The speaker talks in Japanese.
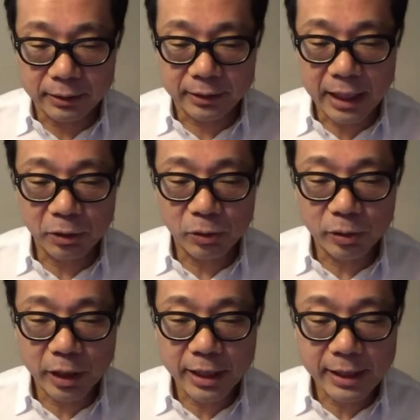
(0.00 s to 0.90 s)
左
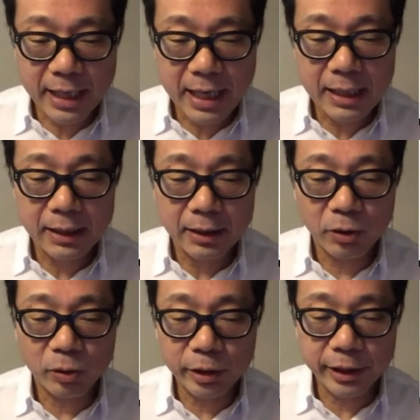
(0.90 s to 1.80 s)
脳的な
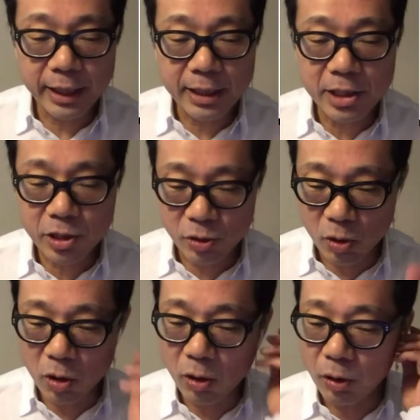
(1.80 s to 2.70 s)
論理的思
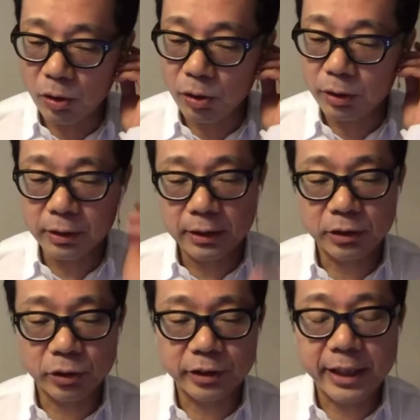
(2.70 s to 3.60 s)
考、
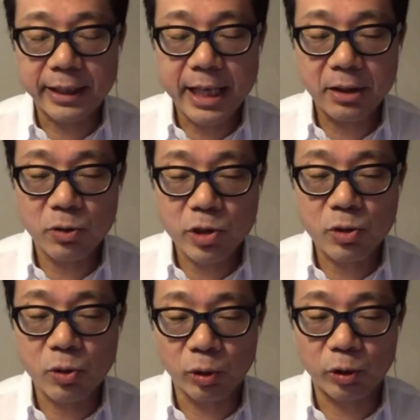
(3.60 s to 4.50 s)
そして言語思
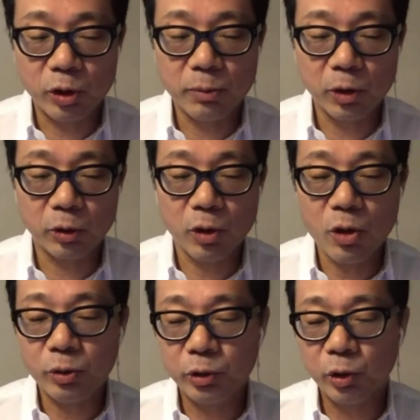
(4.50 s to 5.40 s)
考っていうもの
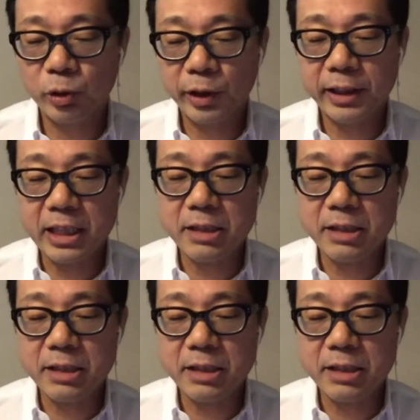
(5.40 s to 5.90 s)
と、右脳的なイ